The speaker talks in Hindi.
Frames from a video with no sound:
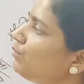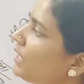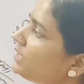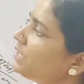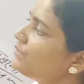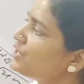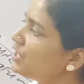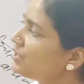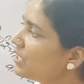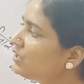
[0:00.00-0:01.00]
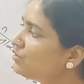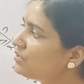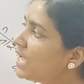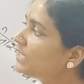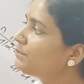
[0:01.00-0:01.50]
गुणवाचक विशेषण जो
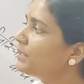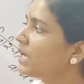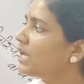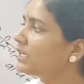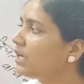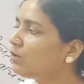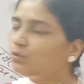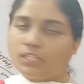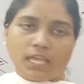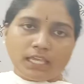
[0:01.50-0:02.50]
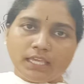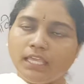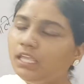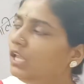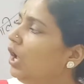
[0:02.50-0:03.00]
सात प्रकार का होता
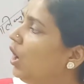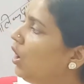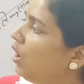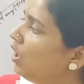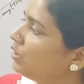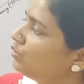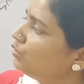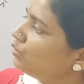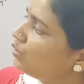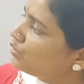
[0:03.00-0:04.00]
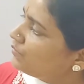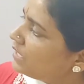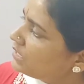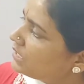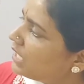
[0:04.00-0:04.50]
है और गुण
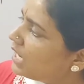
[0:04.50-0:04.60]
दोषवाचक